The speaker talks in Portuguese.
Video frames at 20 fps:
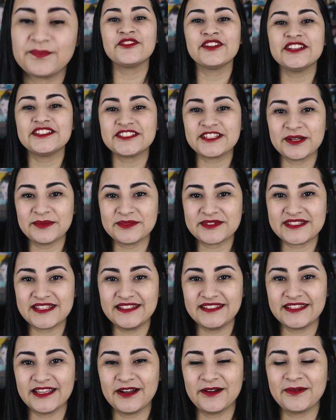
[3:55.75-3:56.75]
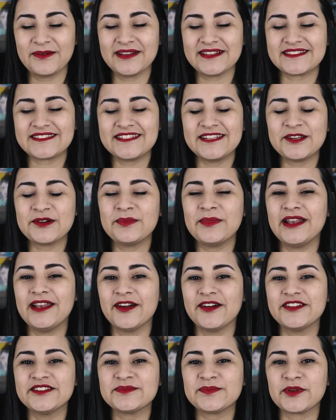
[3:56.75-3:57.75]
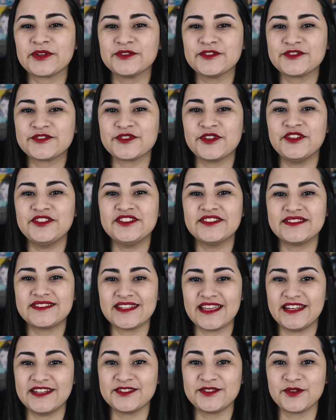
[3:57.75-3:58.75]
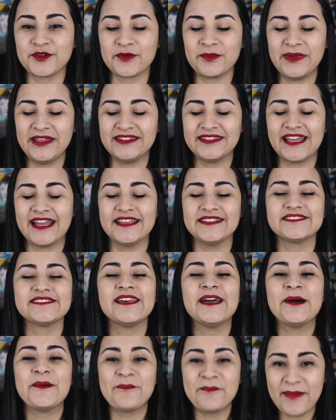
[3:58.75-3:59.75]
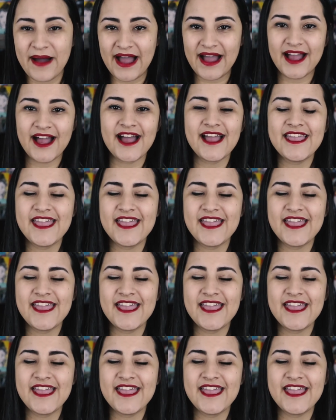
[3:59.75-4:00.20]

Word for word: Fechamos então as 5 melhores produções de séries documentais barra